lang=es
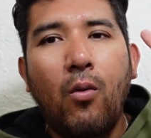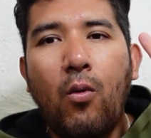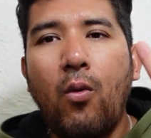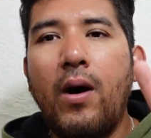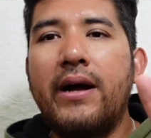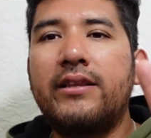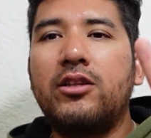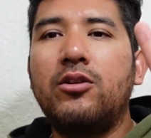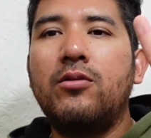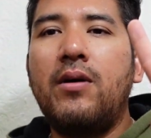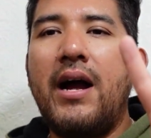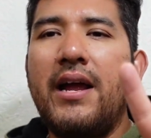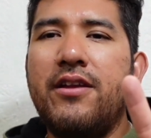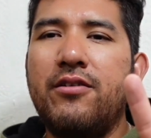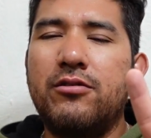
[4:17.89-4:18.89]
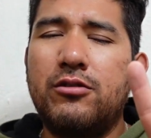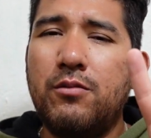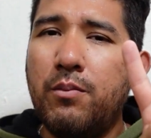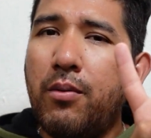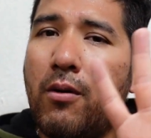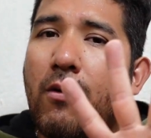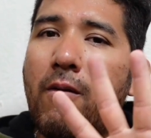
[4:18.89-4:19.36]
cuatro años
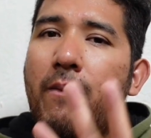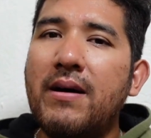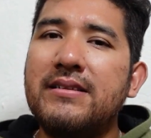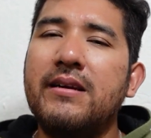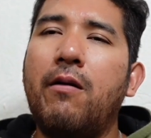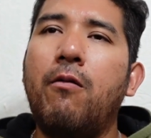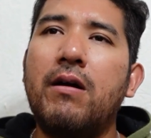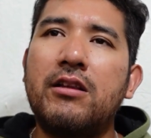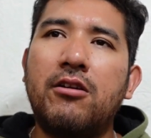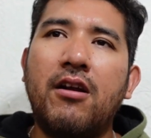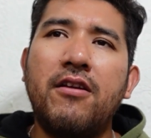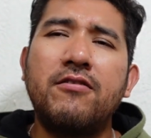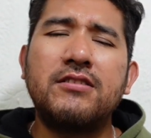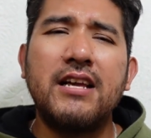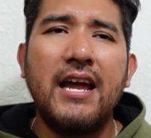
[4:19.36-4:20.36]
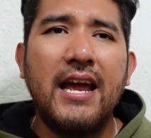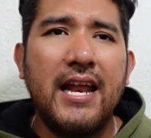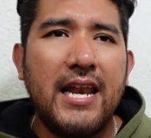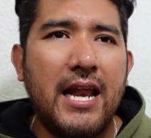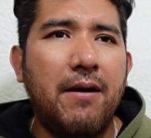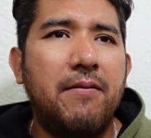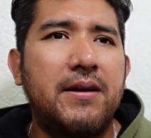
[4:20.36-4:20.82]
poco más de cuatro años
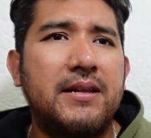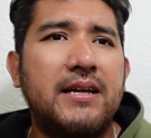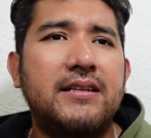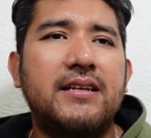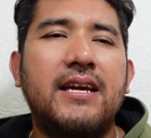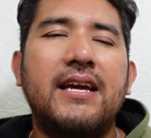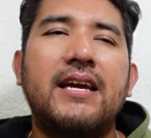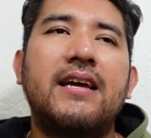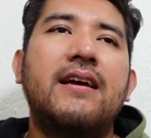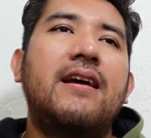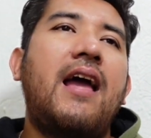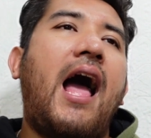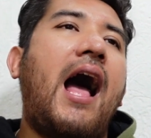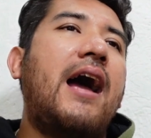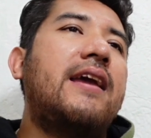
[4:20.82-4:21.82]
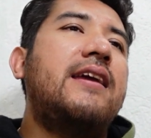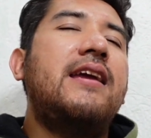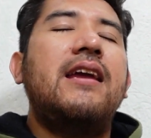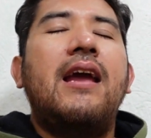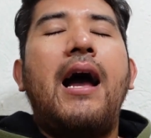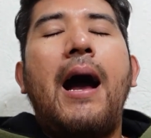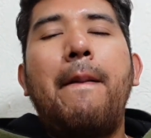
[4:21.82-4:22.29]
la verdad que
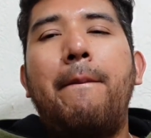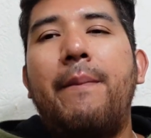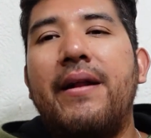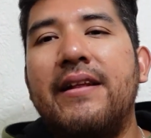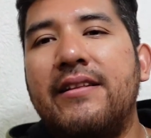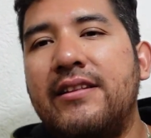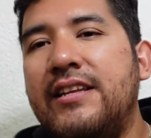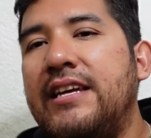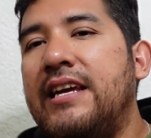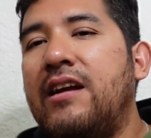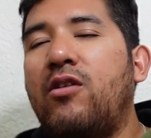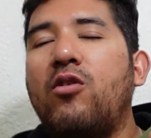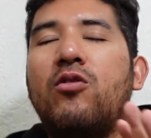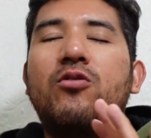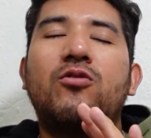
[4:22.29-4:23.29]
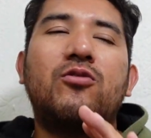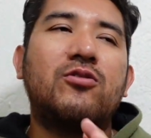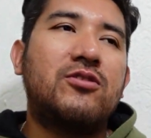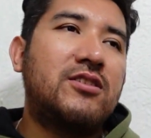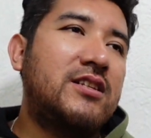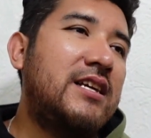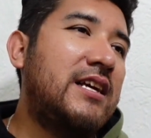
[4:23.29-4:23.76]
ahí aprendí
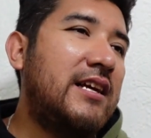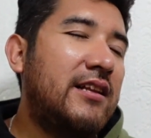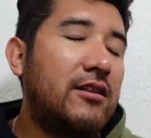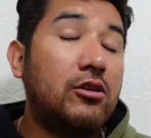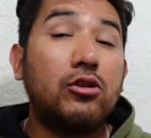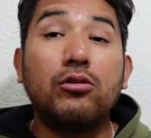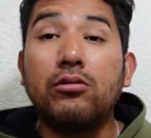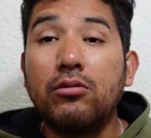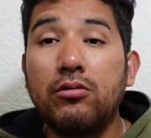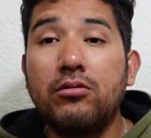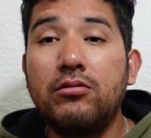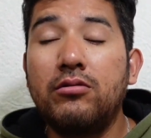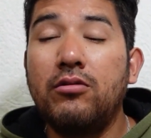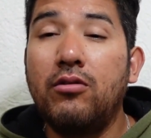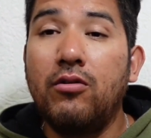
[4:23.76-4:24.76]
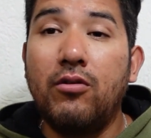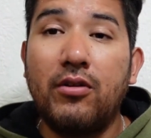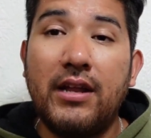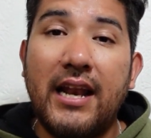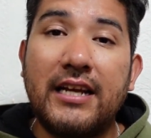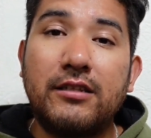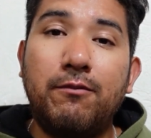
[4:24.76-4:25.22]
conocí todo lo
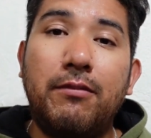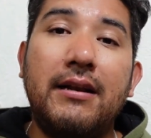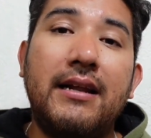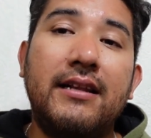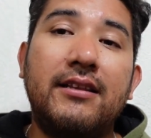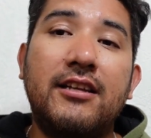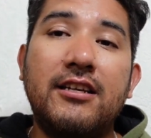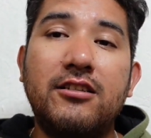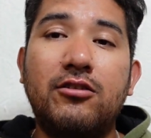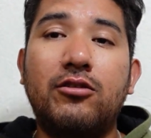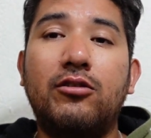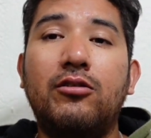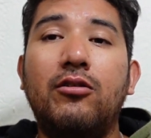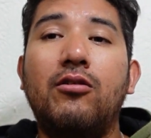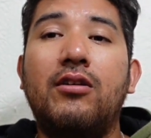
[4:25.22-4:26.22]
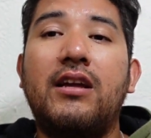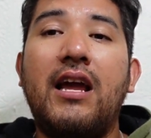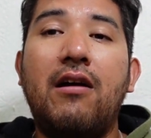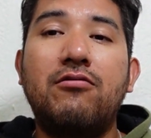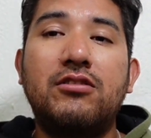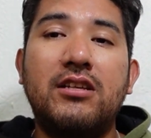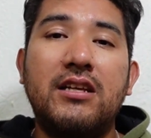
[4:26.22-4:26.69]
de las plantas, todo lo que
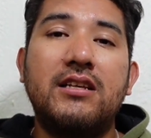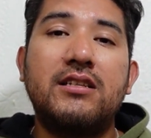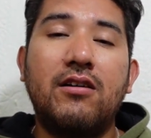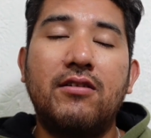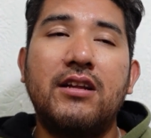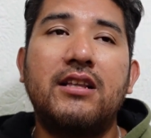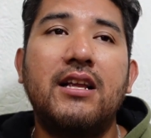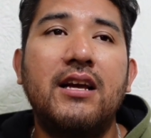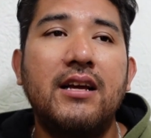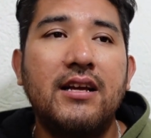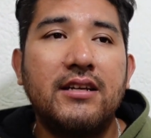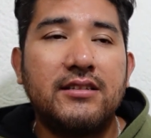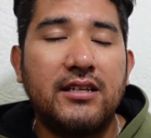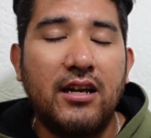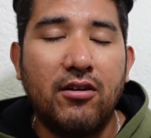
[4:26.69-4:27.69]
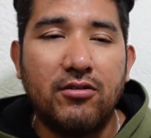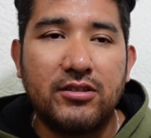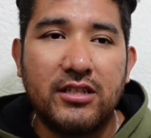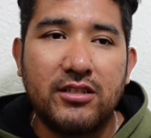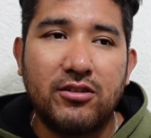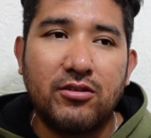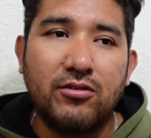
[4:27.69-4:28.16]
a ustedes ahorita se
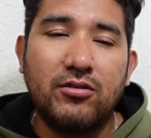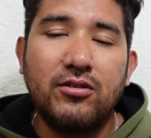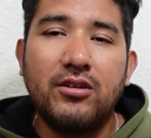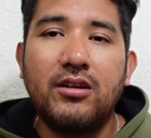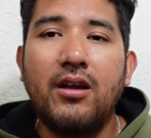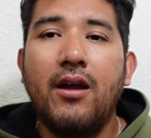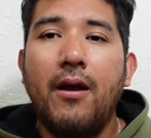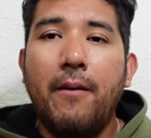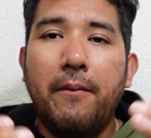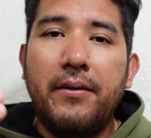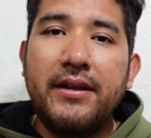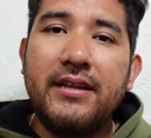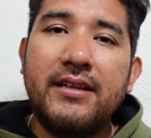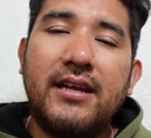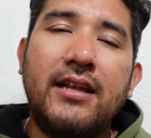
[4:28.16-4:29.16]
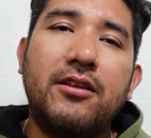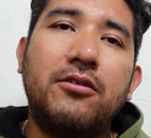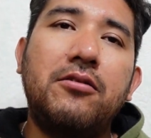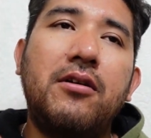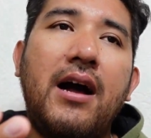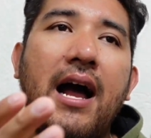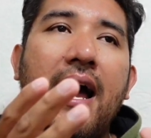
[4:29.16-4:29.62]
los estoy
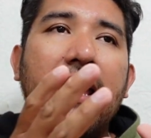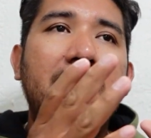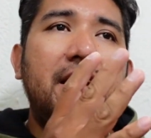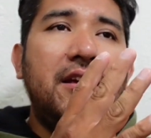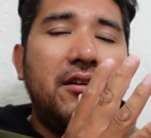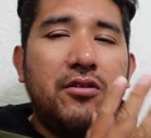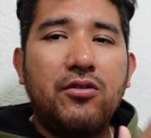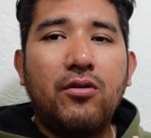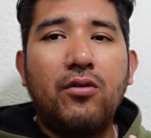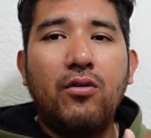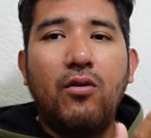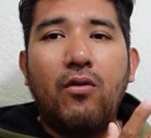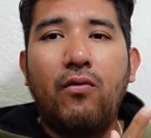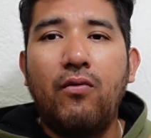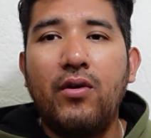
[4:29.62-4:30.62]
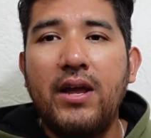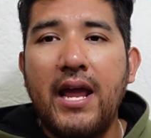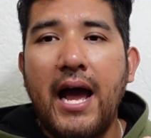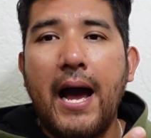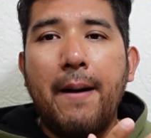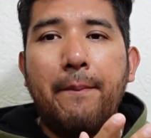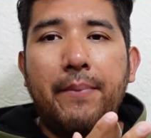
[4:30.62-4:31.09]
brindando, ahí yo lo
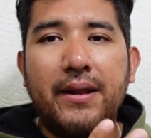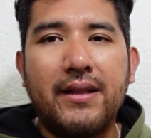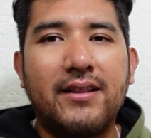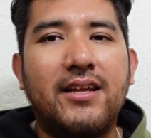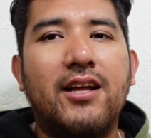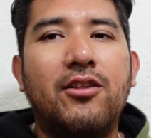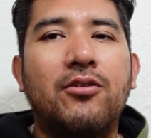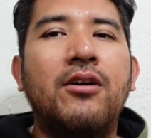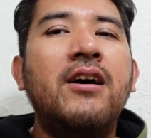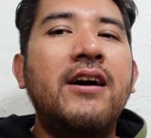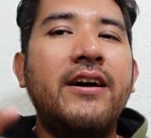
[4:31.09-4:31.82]
fui aprendiendo.